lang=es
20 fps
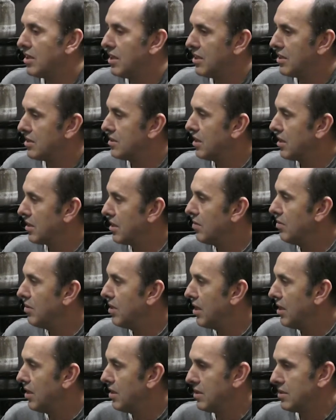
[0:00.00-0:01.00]
las
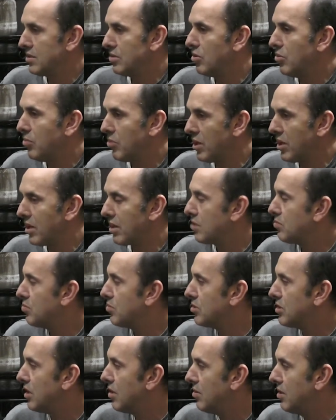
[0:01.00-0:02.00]
actividades, nombrar
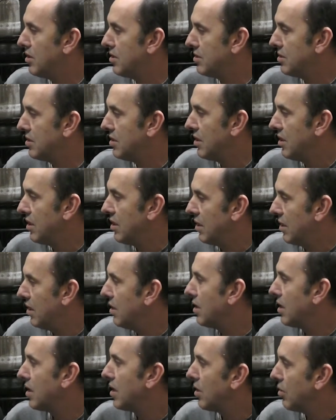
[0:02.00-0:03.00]
responsables
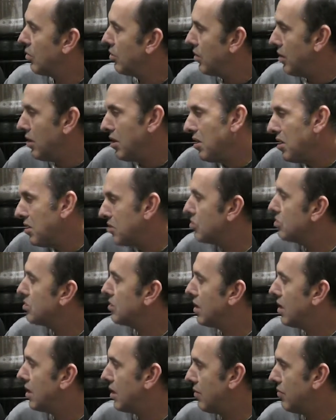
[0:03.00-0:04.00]
y que cada y eso
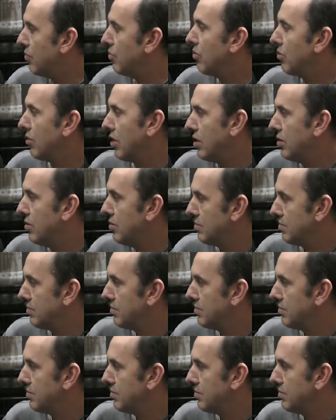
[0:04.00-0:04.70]
está funcionando.